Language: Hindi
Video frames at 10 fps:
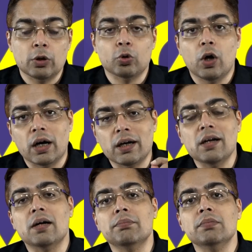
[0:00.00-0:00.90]
तो अगर
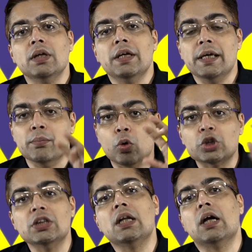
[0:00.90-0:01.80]
हम
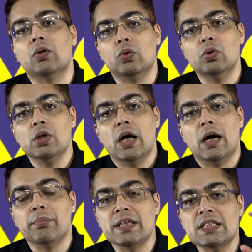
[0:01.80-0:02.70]
इमोशनल ना हो
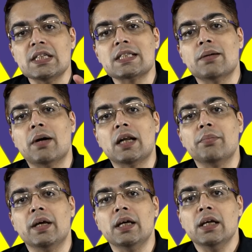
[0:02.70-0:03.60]
हम इस चीज़ के बारे
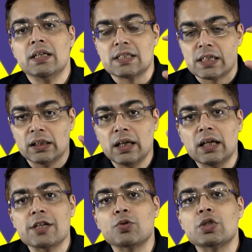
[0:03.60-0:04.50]
में ज़्यादा
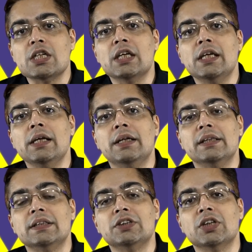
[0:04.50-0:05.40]
ना सोचें कि
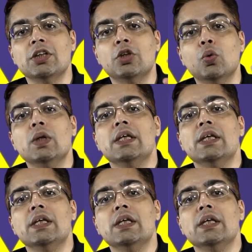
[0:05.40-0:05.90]
डिसीजन क्यों